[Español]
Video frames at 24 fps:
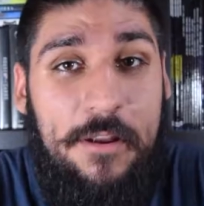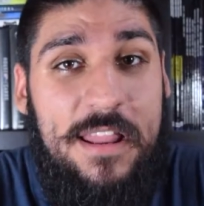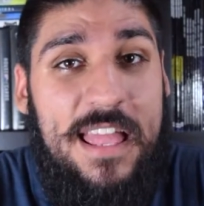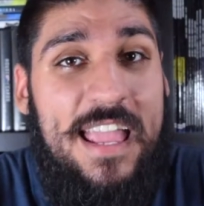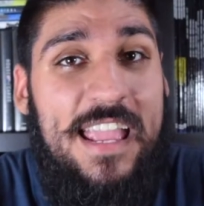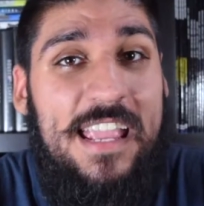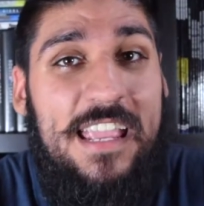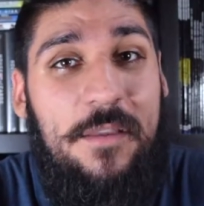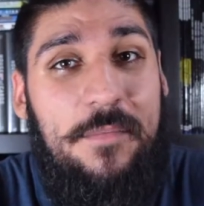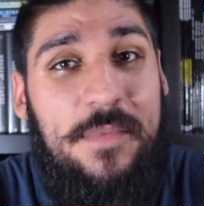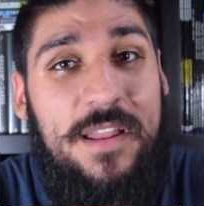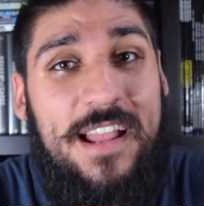
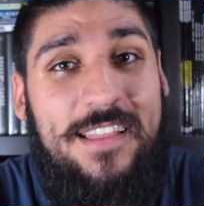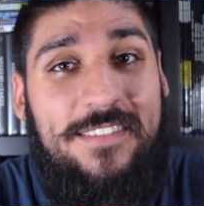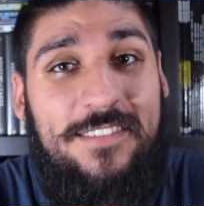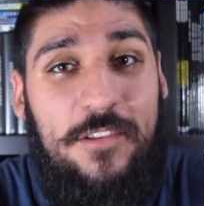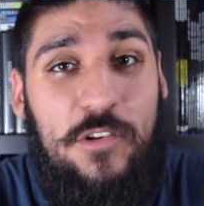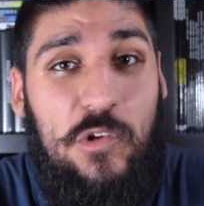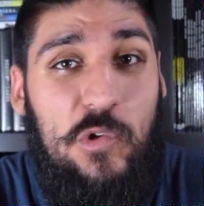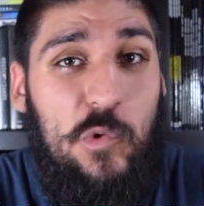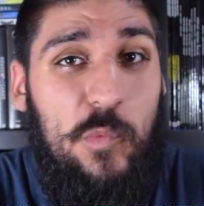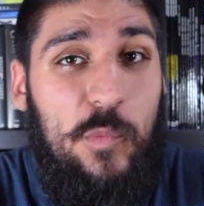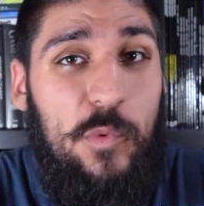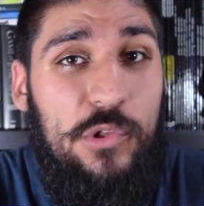verdad es que me
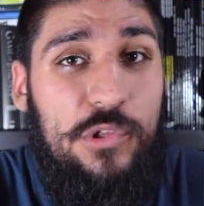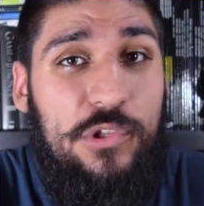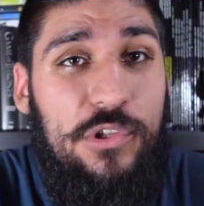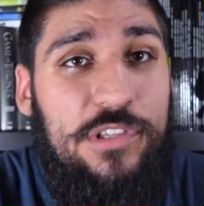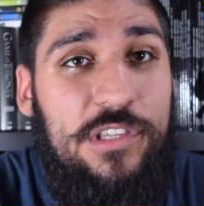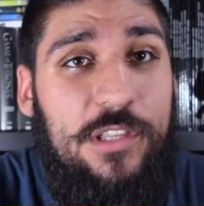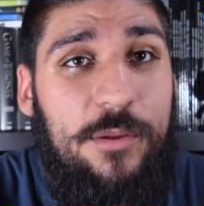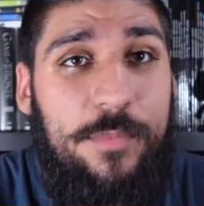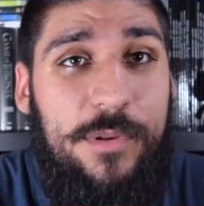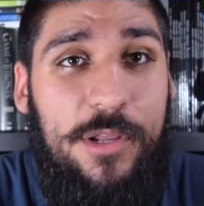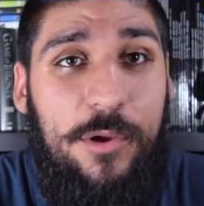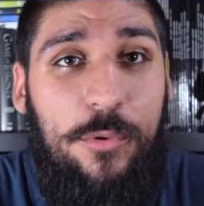nacen un
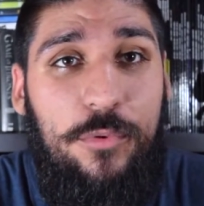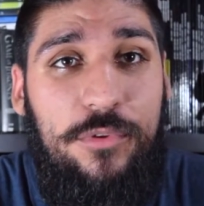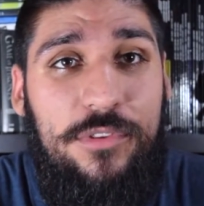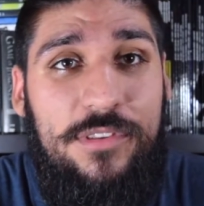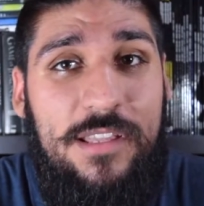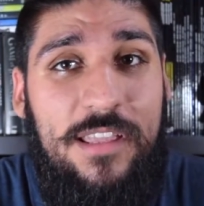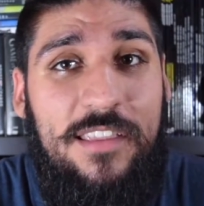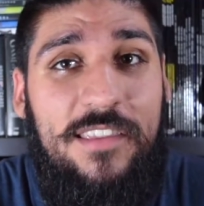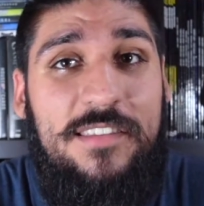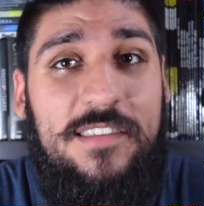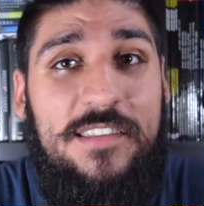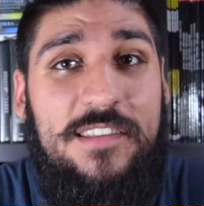montón de
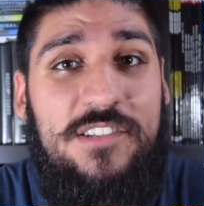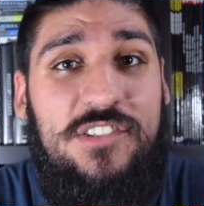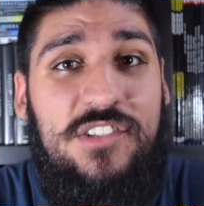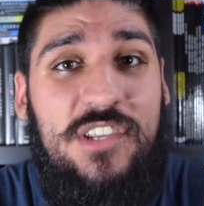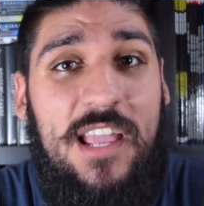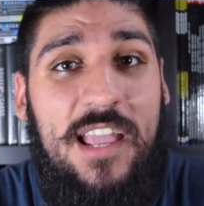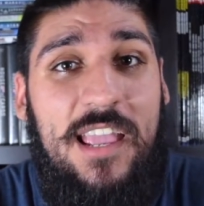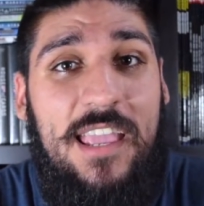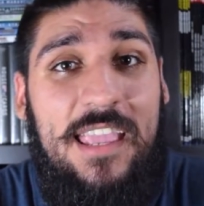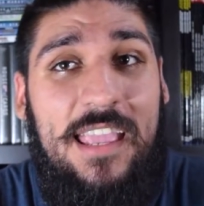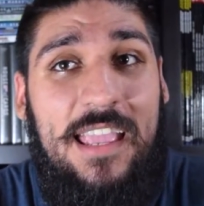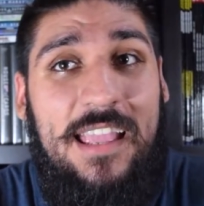preguntas,
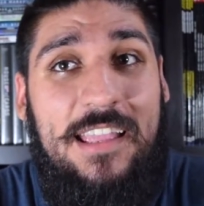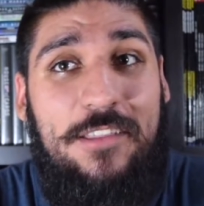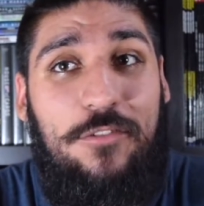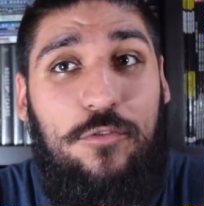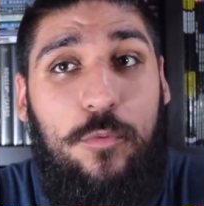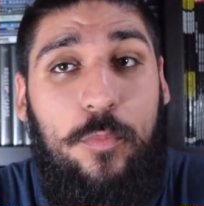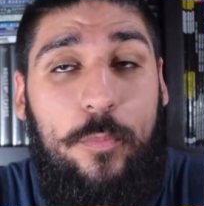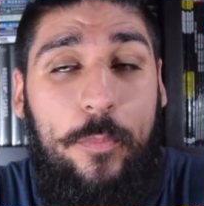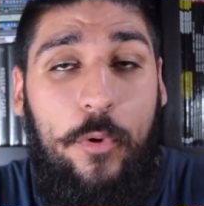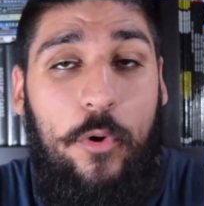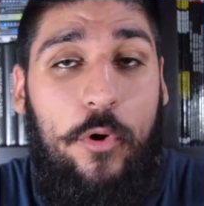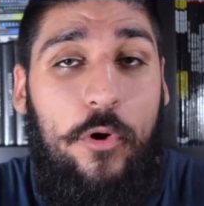ya que
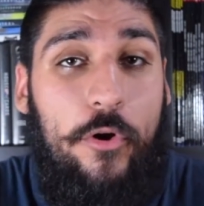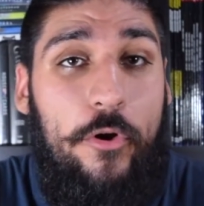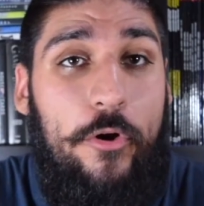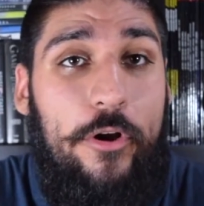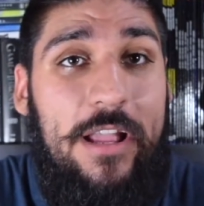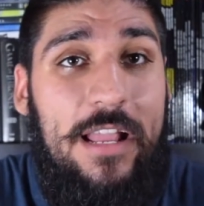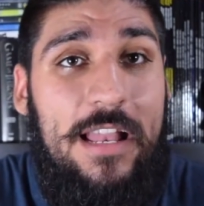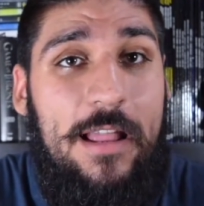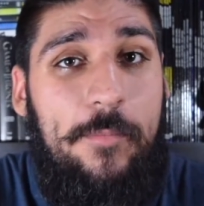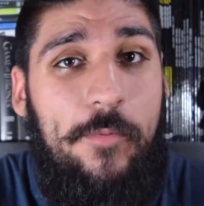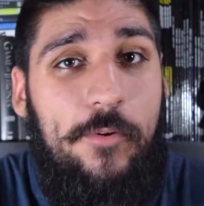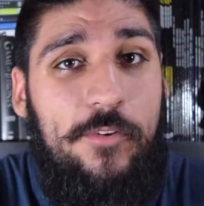supongo
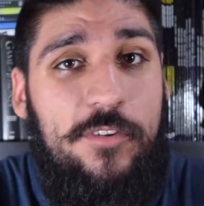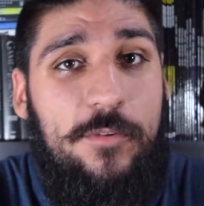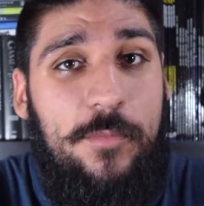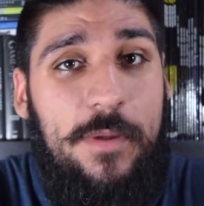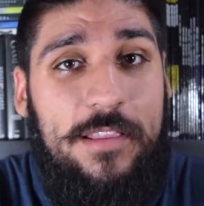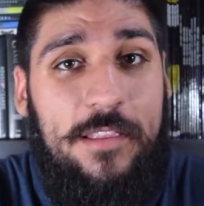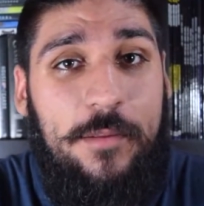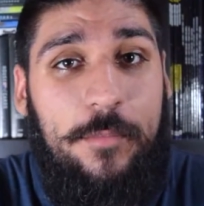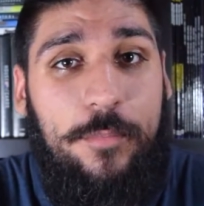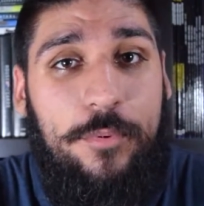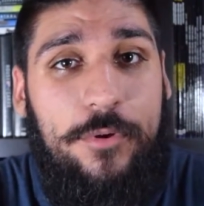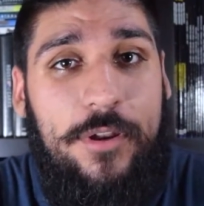que la
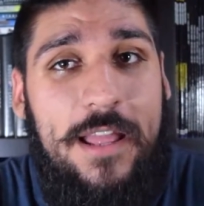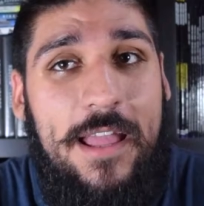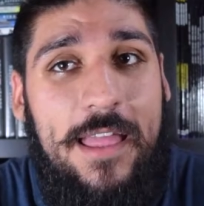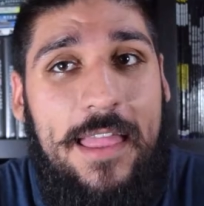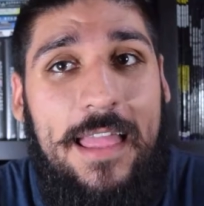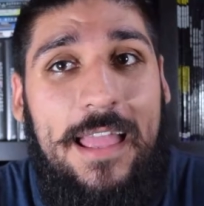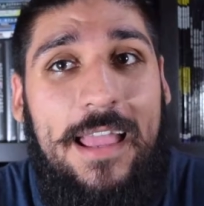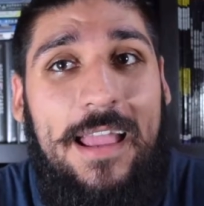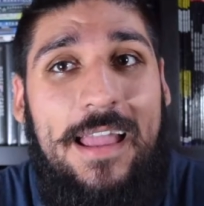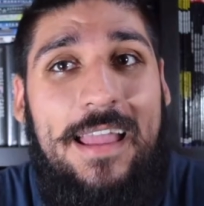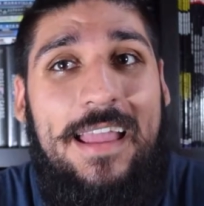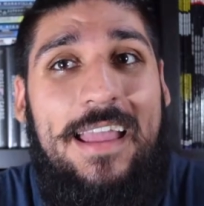próxima
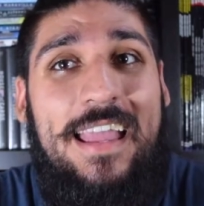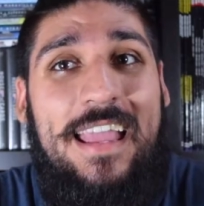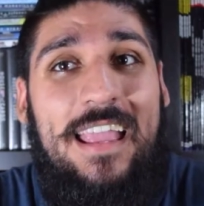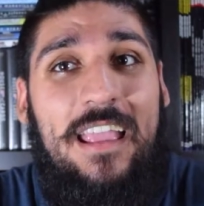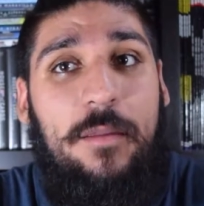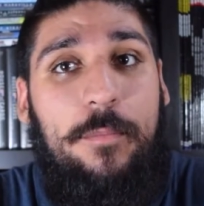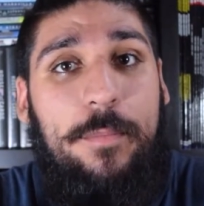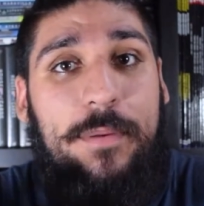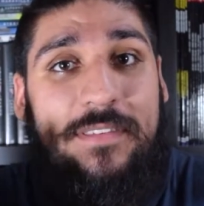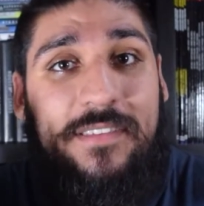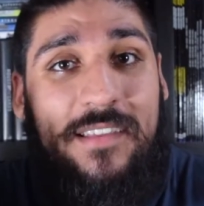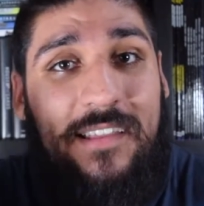temporada
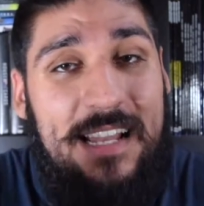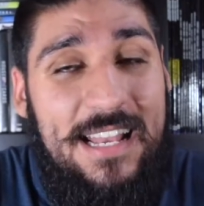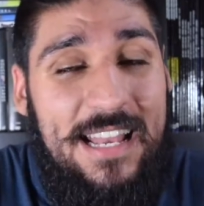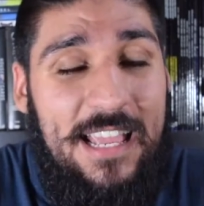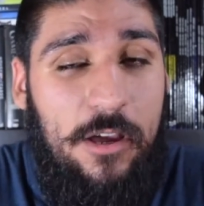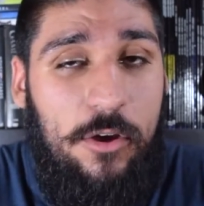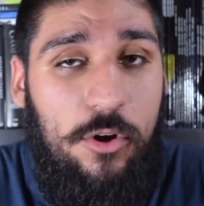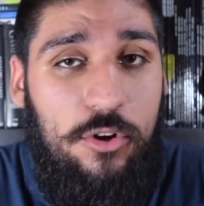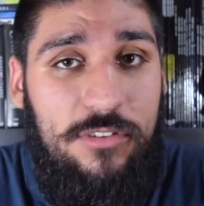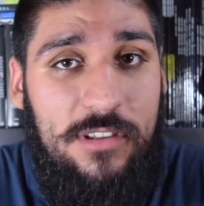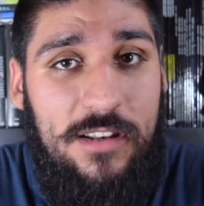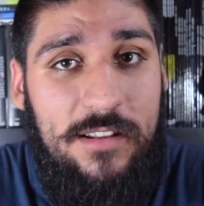empezarán
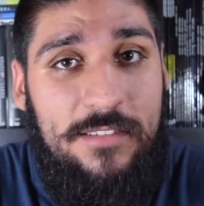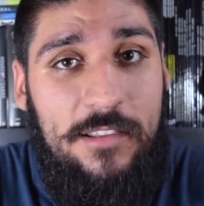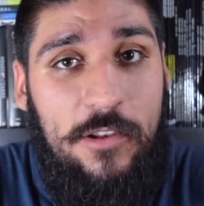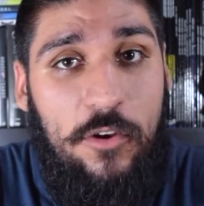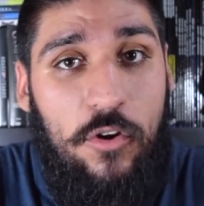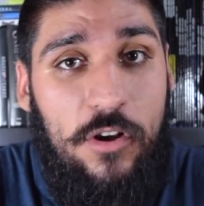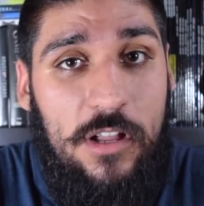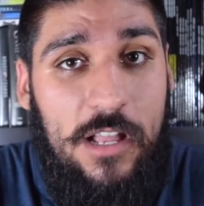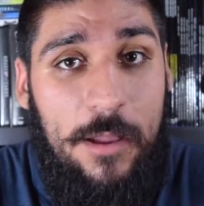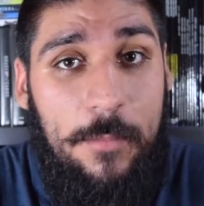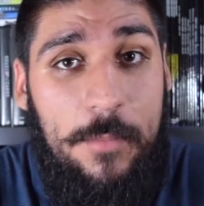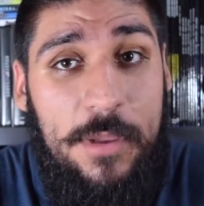a cruzarse
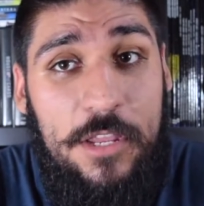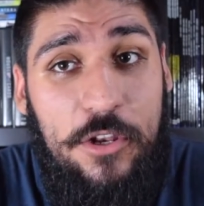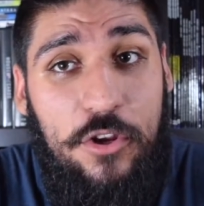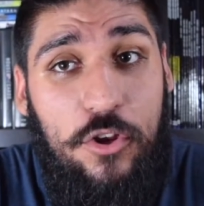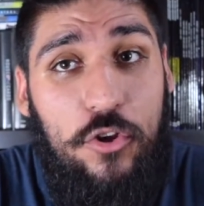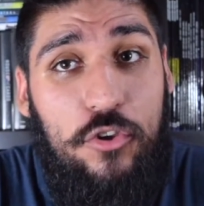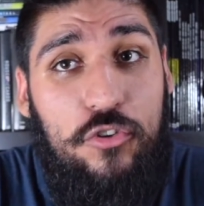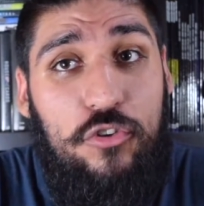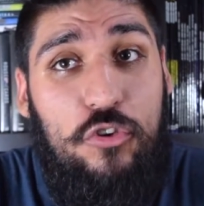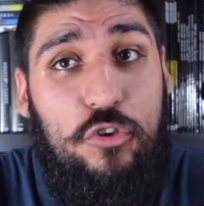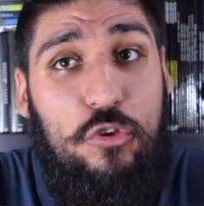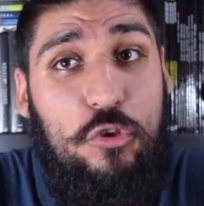los
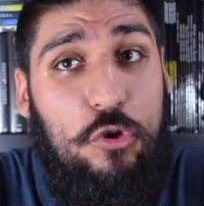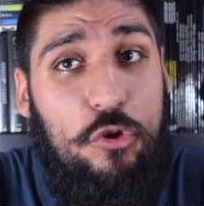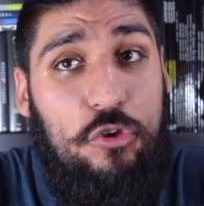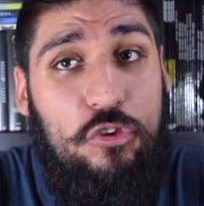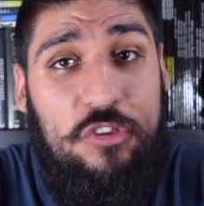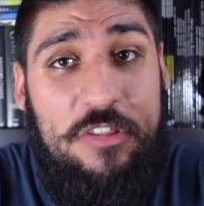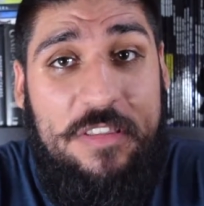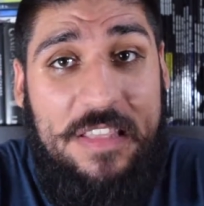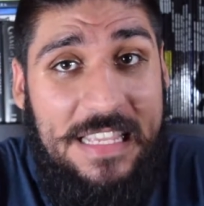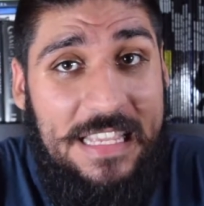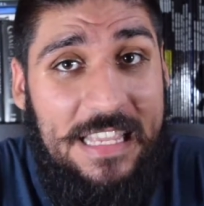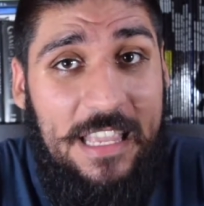caminos, no
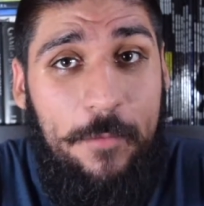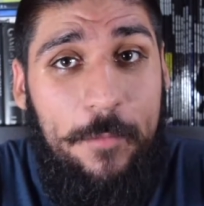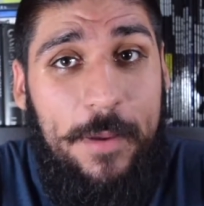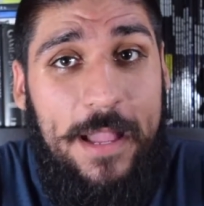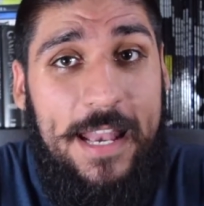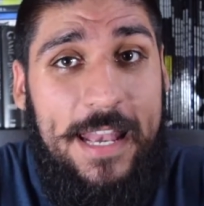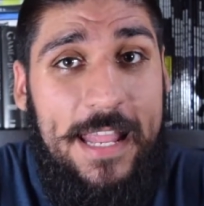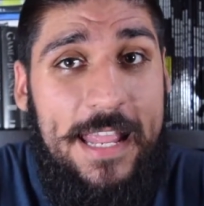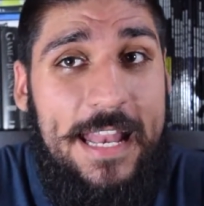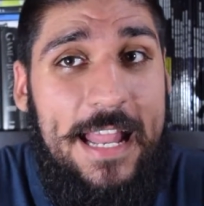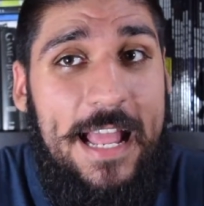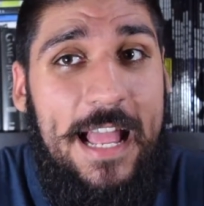sé de qué
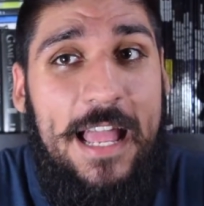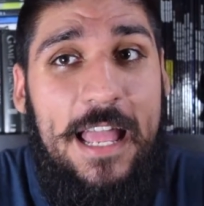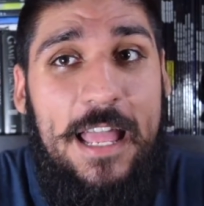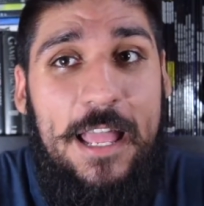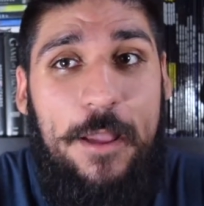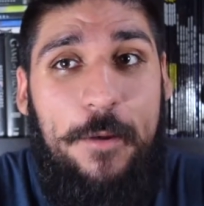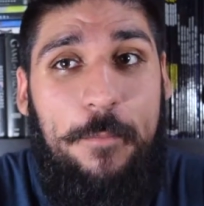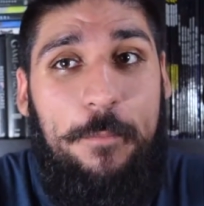manera,